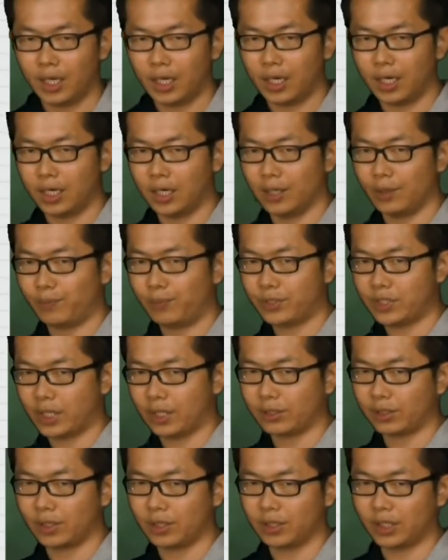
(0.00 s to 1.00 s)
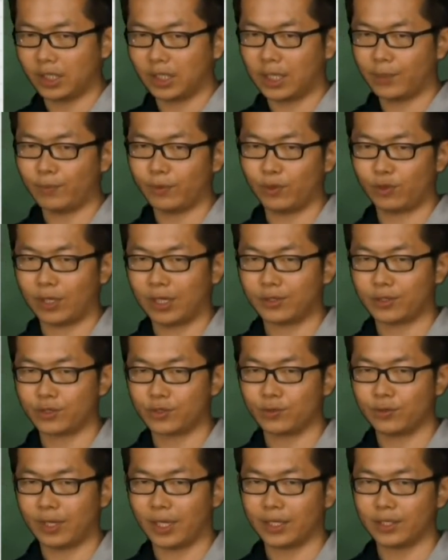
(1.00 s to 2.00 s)
呃，不晓得你看不看得
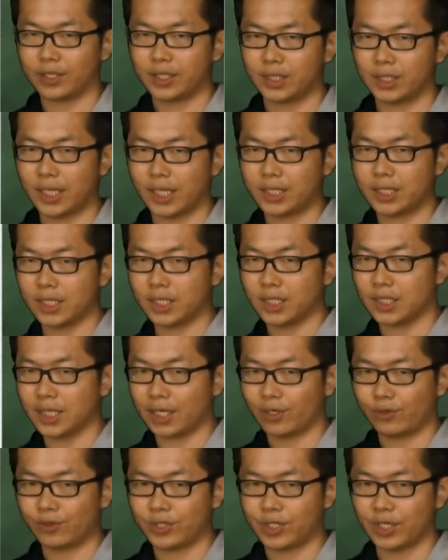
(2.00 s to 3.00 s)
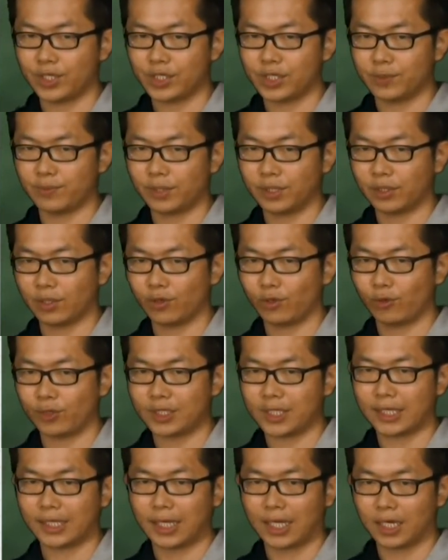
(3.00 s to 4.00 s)
出来，自然增加率前几名都
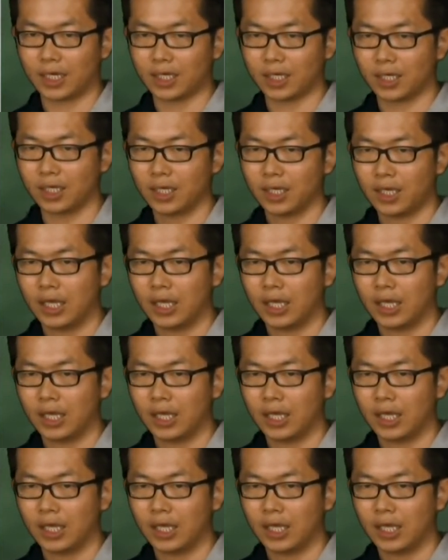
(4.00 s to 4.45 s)
落在哪里？